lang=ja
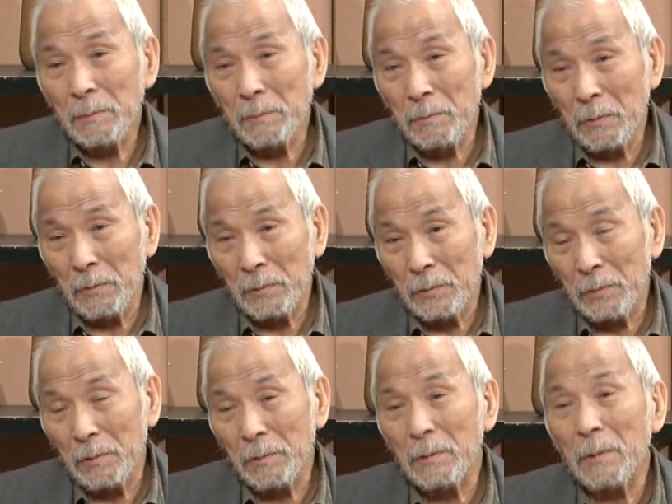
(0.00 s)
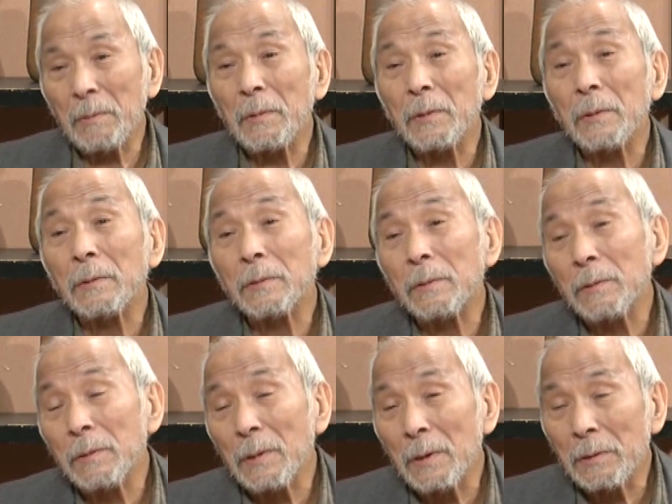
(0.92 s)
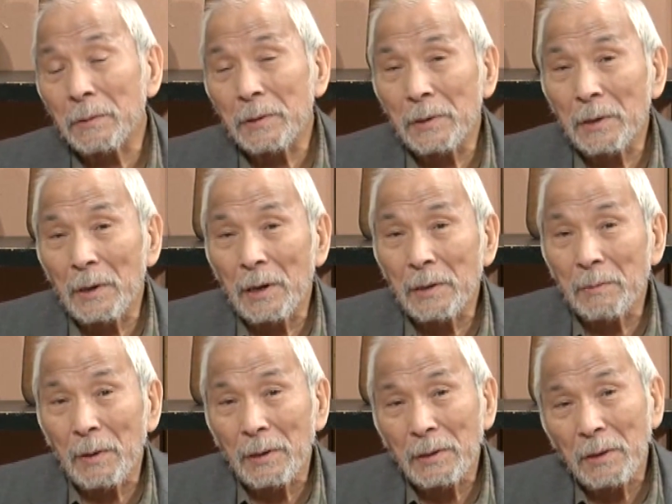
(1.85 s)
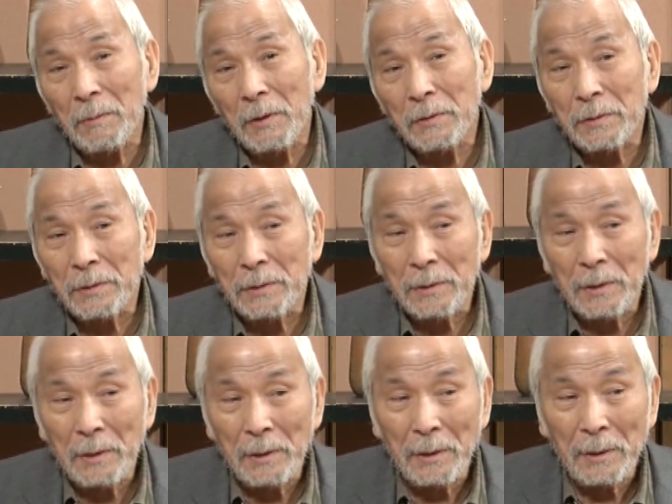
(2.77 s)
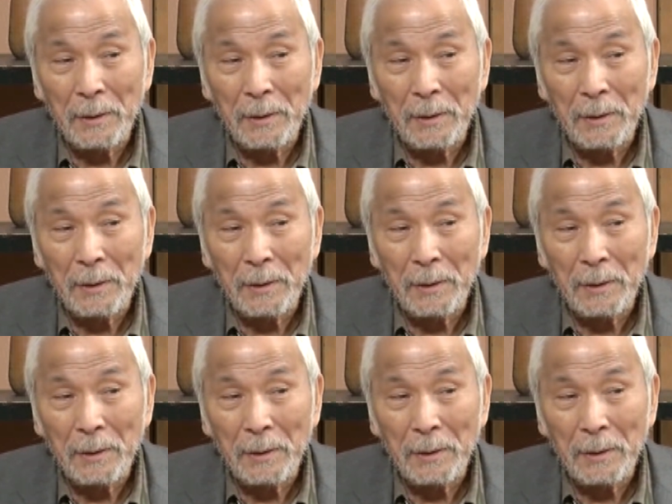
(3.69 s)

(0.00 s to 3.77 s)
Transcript: 僕そのためのそれなりの被害にもあってますしね。そ